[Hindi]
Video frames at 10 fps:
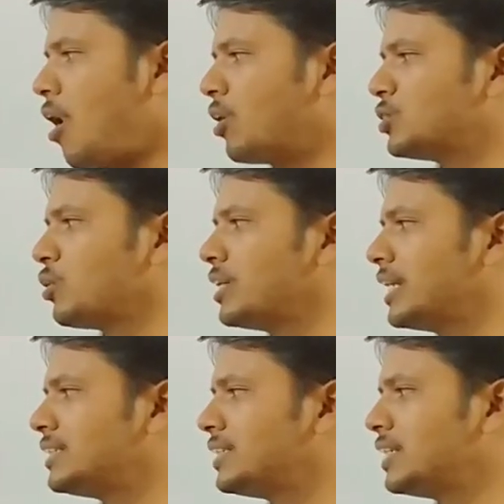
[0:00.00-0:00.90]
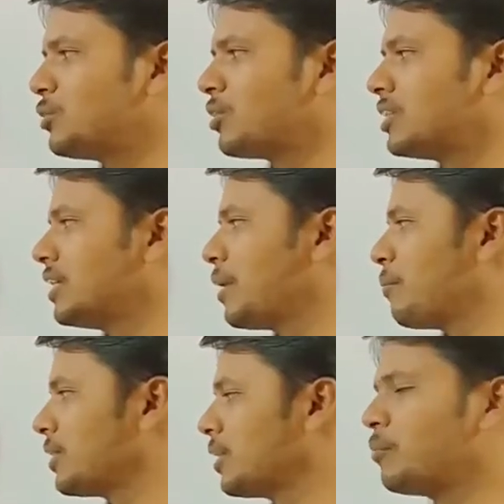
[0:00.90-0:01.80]
और जो ये चीज होती है
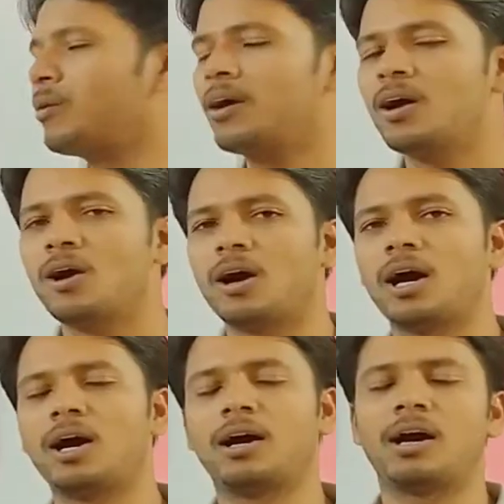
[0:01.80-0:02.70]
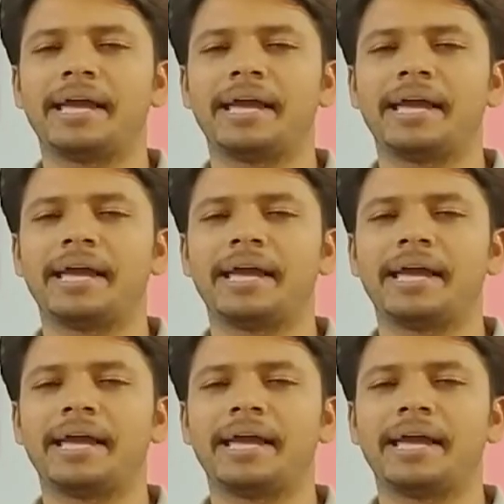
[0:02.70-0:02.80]
मतलब आ,